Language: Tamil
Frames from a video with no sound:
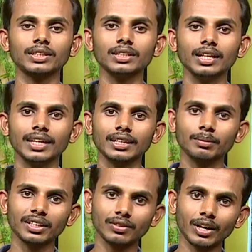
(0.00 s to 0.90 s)
வந்து இந்த
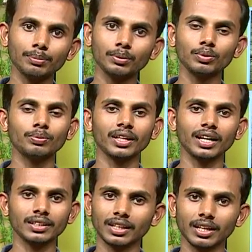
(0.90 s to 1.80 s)
மாதிரி வேப்பம்பூ
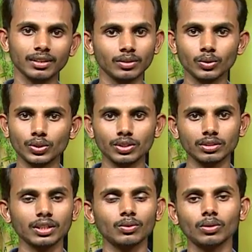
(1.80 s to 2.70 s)
பதார்த்தங்கள் கொஞ்சம்
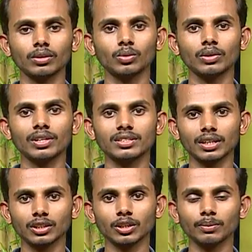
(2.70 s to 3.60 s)
சே உணவில்
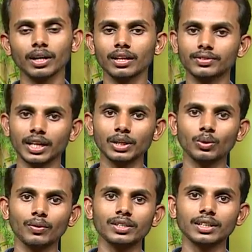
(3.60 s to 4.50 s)
சேர்த்துக்கிட்டோம்னா அதாவது தனி
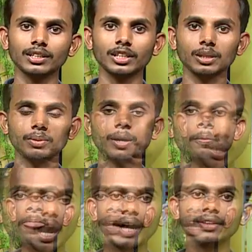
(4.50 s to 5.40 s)
உணவாக சேர்த்துக்கிட்டோம்னா
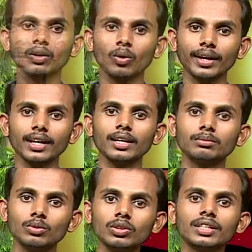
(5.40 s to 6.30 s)
அந்த கோடைக்காலம்
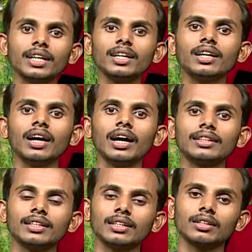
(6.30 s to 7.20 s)
முழுக்க
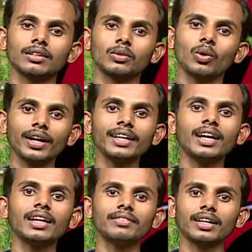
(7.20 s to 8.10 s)
அந்த
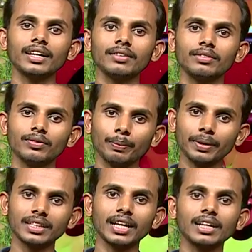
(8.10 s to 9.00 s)
கோடைனால் வர்ற
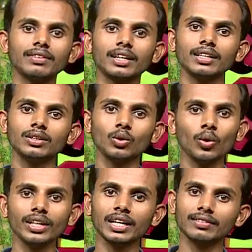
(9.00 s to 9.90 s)
வெப்பத்தினால் வர்ற
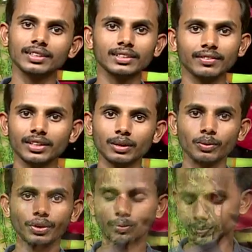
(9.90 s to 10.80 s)
நோய்களை வந்து தவிர்க்க
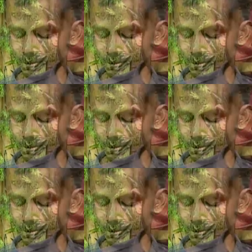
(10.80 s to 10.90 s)
முடியும்